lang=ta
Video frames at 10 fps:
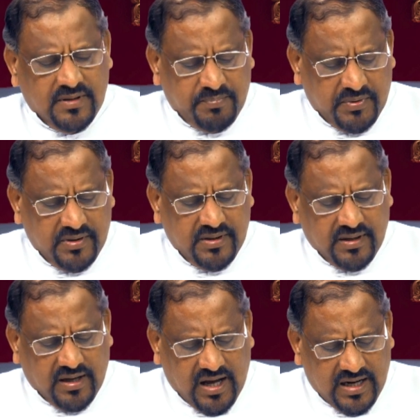இப்பொழுது
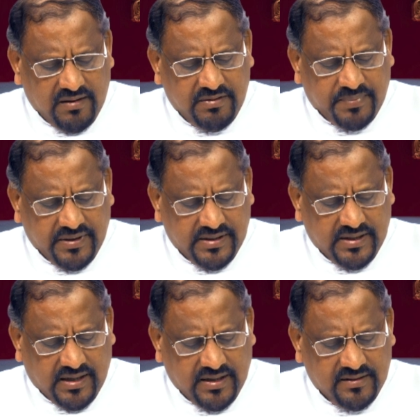ஆறாவது
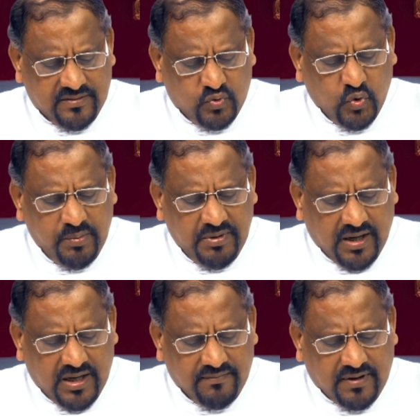பகுதியாக
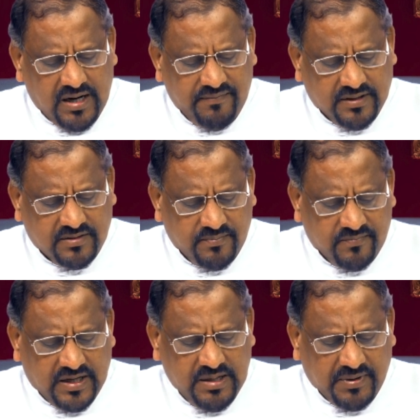தூய்மையான வாழ்விற்கும்
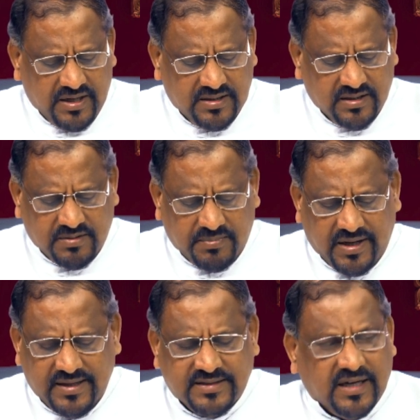
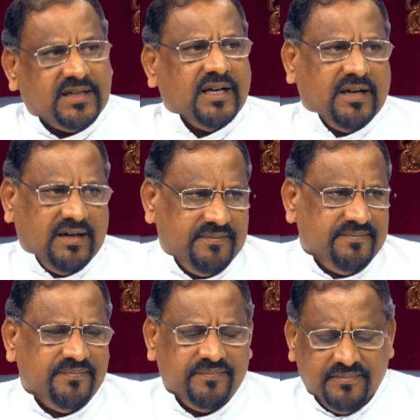வழிபாட்டிற்குமான சட்டங்கள்
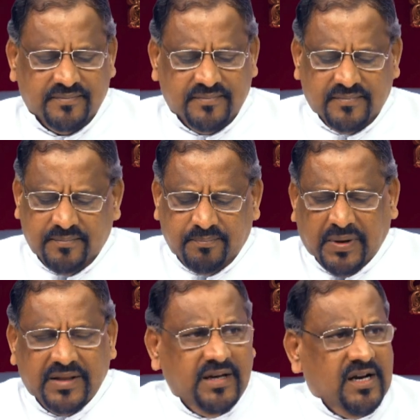
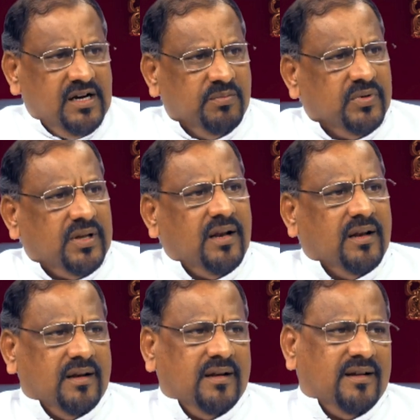பதினேழு முதல்
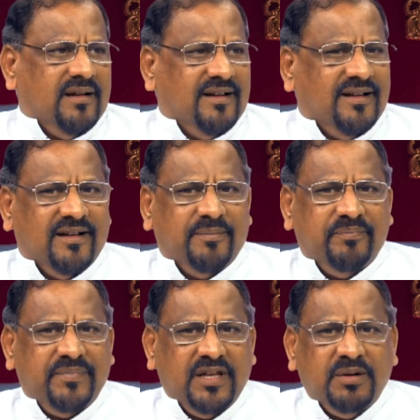
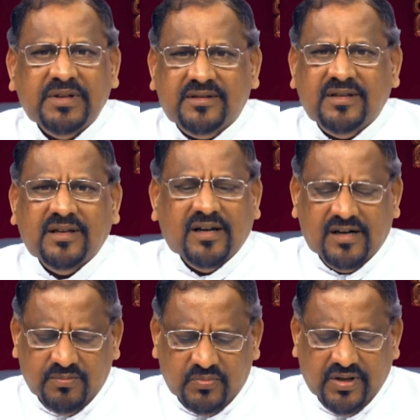இருபத்தி
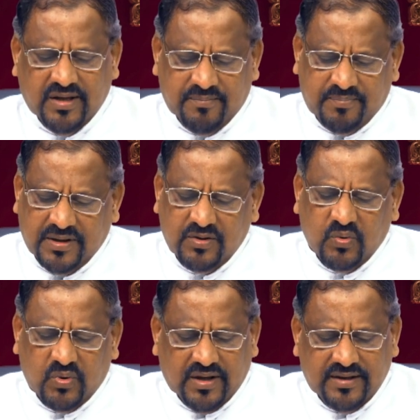ஏழு முடிய
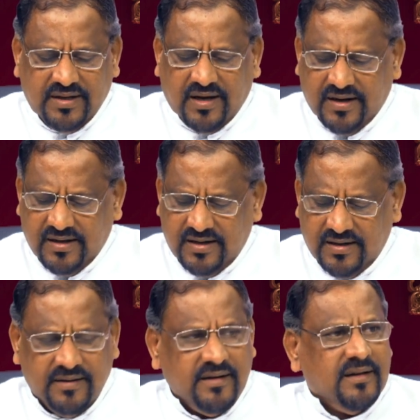பதினோரு அதிகாரங்கள்
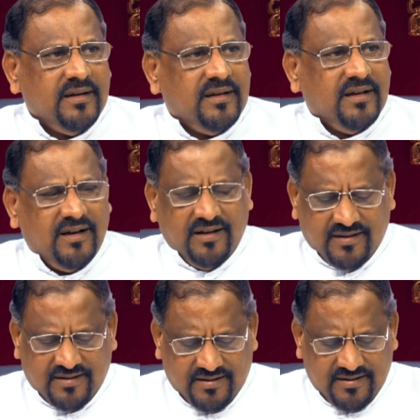இதில்
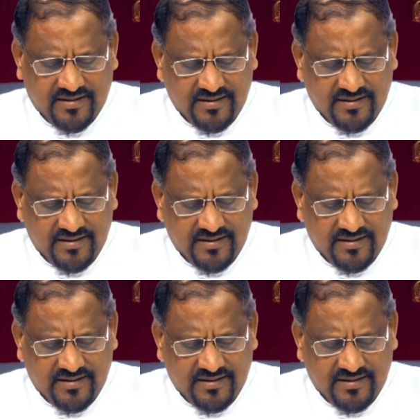இருக்கிறது